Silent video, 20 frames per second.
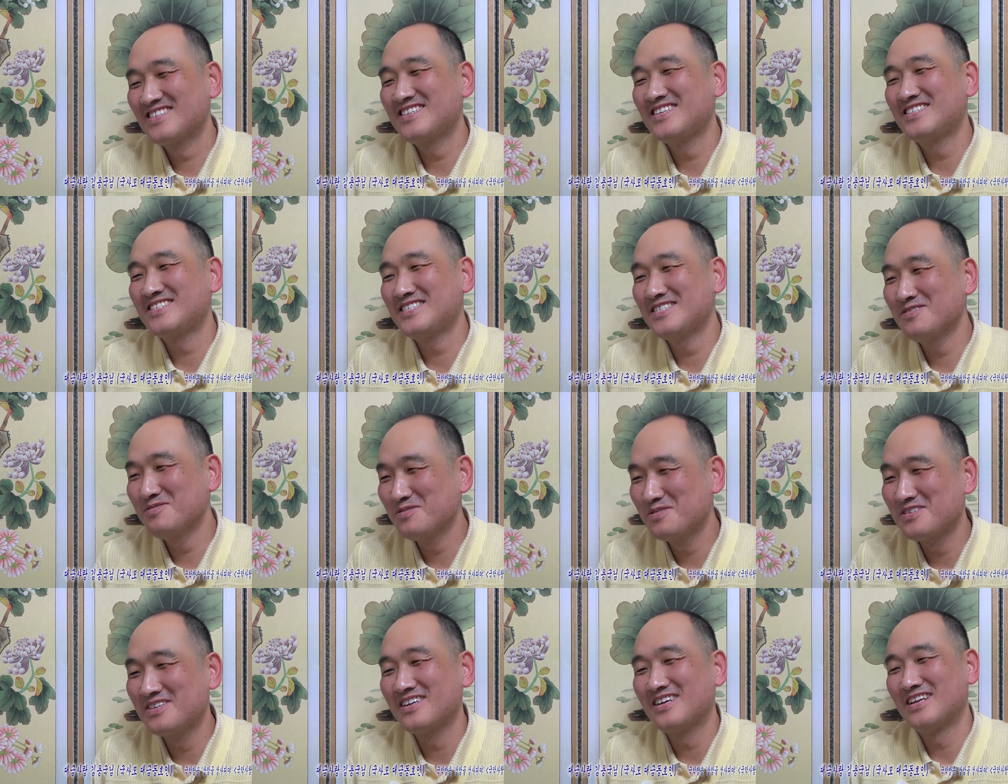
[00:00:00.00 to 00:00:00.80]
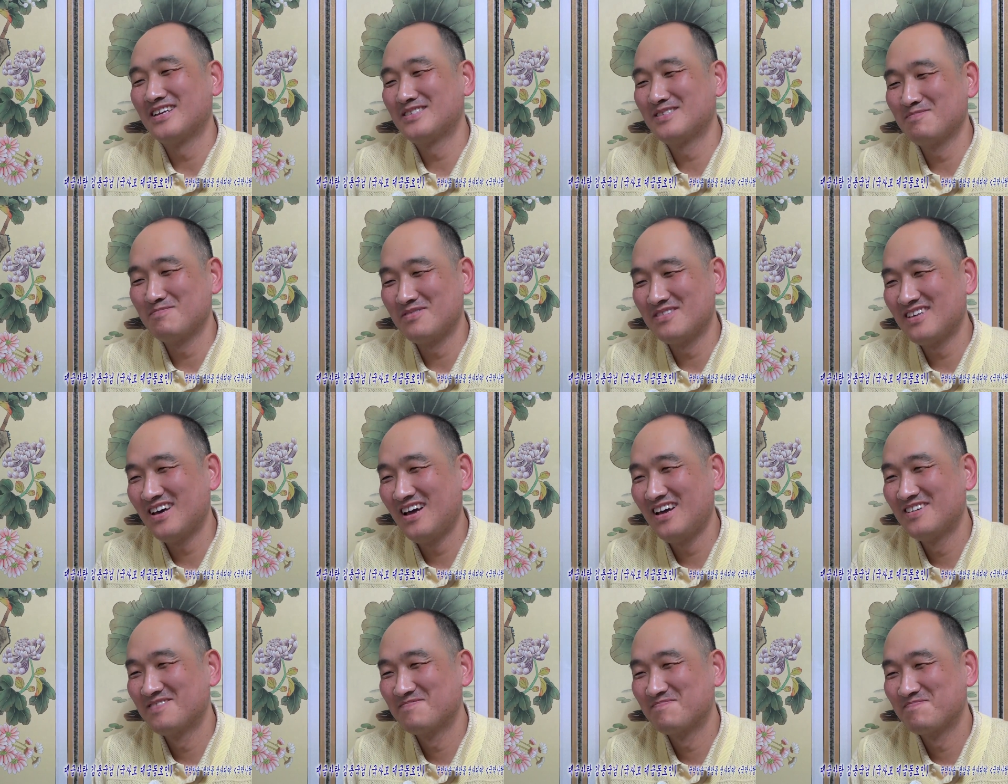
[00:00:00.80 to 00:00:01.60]
특히 친구들이 그랬습니다.
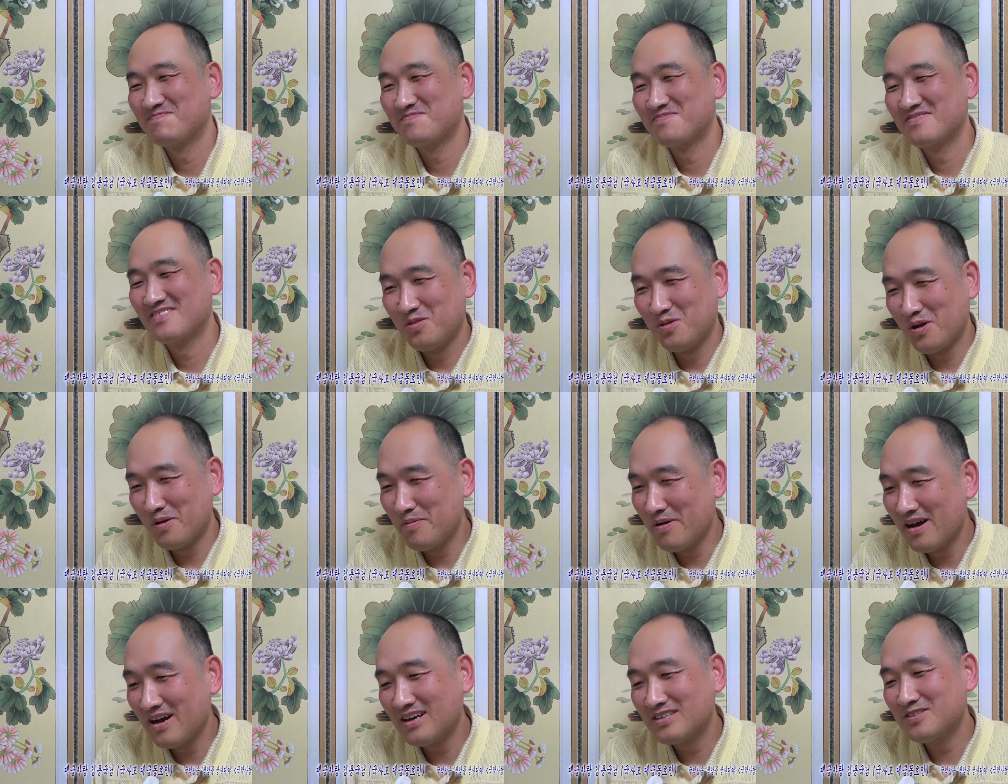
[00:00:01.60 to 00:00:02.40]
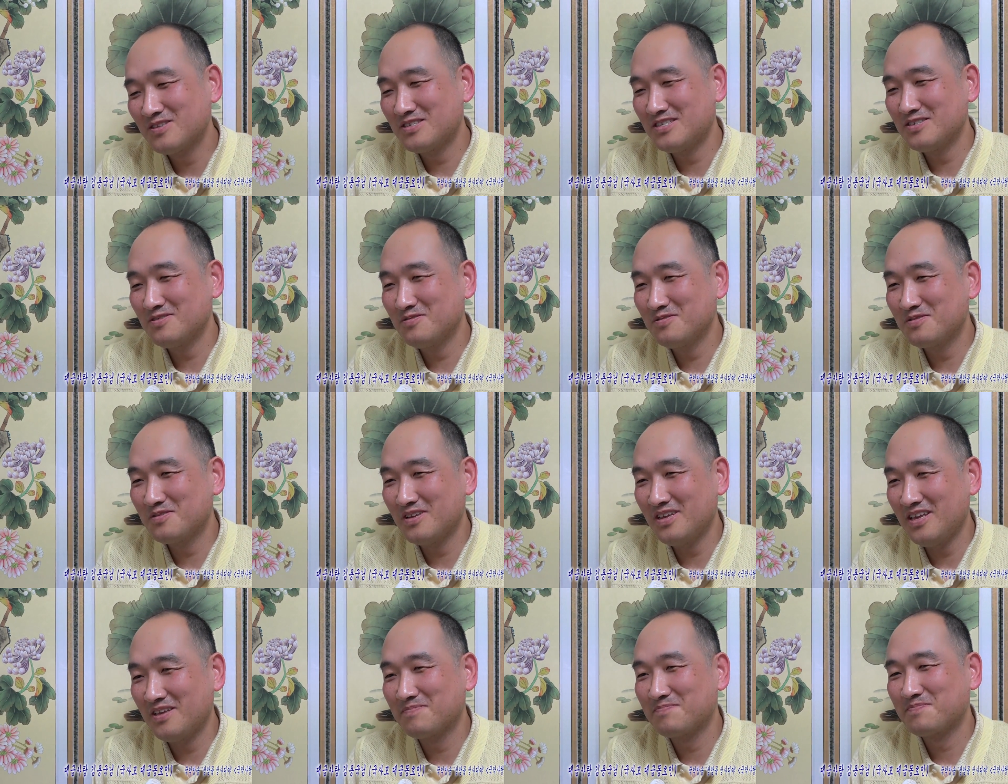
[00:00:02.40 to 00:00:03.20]
노래방 가서
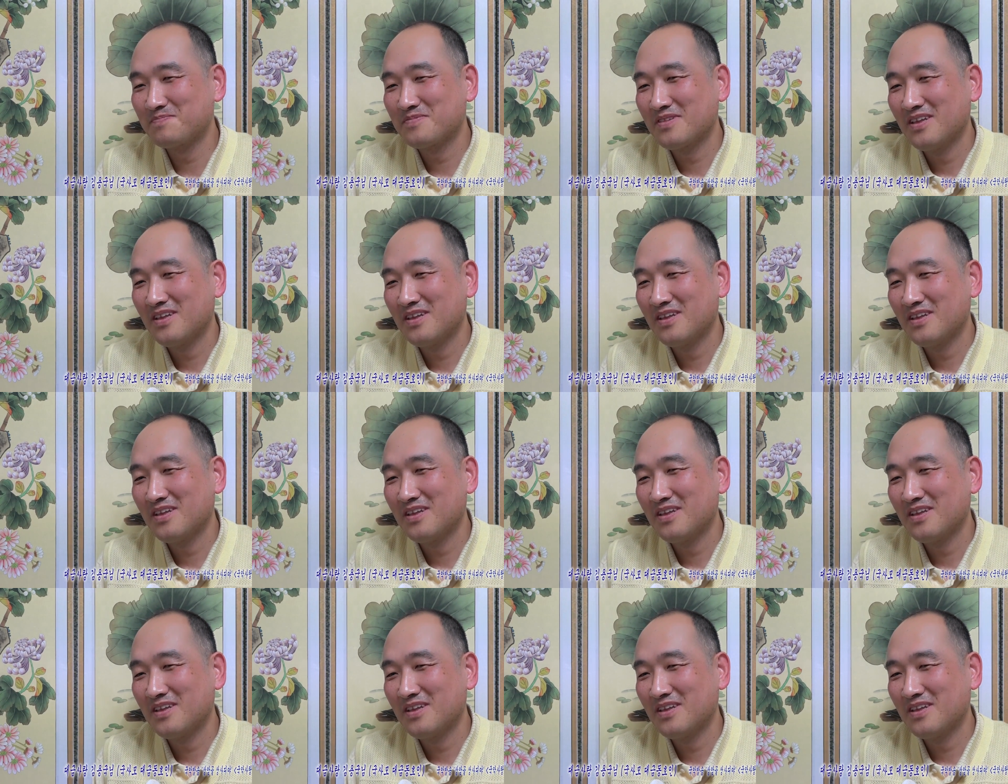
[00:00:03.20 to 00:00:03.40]
친구들이